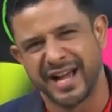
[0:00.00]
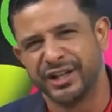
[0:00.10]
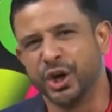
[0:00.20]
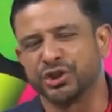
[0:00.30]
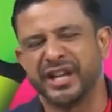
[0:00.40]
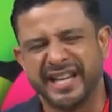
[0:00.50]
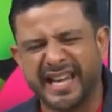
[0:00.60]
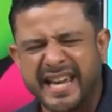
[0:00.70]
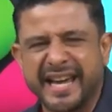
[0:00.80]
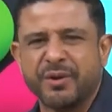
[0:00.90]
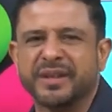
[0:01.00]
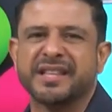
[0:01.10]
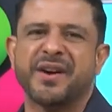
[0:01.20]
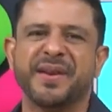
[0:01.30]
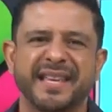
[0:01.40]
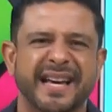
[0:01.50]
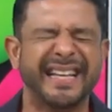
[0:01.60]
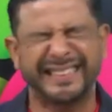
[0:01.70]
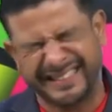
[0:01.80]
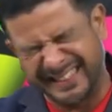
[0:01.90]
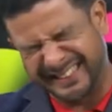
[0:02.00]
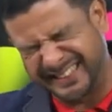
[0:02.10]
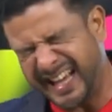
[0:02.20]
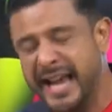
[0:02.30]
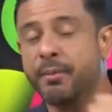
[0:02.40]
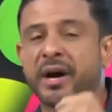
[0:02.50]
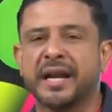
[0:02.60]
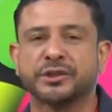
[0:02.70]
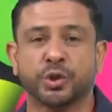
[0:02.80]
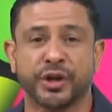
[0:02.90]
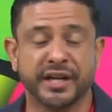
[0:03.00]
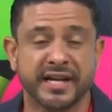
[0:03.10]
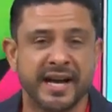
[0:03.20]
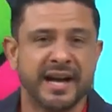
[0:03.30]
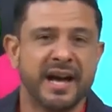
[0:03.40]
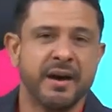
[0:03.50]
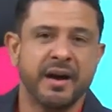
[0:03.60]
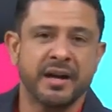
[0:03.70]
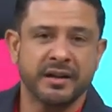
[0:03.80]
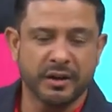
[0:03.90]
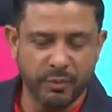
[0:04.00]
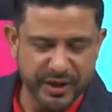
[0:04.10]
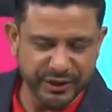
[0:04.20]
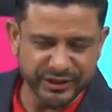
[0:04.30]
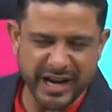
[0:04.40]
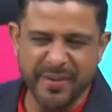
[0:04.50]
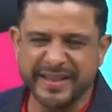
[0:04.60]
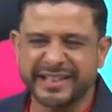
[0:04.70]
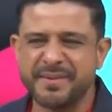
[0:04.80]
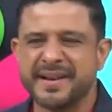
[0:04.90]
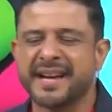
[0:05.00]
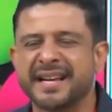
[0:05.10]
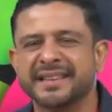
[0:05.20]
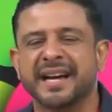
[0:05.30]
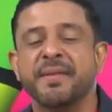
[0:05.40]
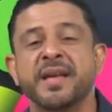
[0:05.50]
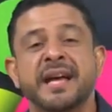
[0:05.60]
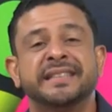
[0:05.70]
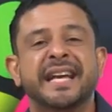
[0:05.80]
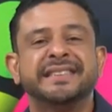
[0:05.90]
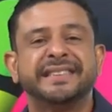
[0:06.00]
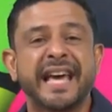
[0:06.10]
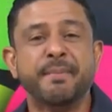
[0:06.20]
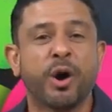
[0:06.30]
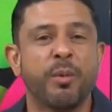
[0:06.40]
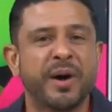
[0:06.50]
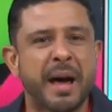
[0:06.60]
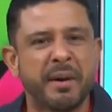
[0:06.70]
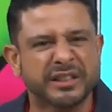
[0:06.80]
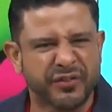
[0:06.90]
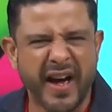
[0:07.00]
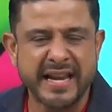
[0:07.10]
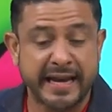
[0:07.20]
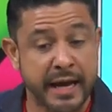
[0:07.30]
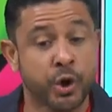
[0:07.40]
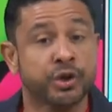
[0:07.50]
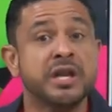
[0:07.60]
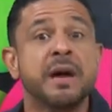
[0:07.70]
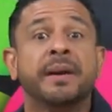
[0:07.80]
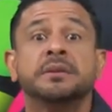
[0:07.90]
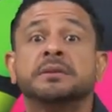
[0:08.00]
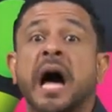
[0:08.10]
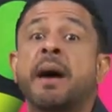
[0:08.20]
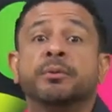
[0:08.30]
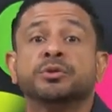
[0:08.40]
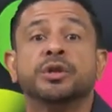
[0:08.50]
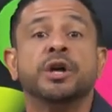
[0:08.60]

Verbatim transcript: Dios dirige nuestra vida y sentimos el resurgir. Como he dicho otras veces, me encanta. Sentimos como el ave esférica que nos levantamos.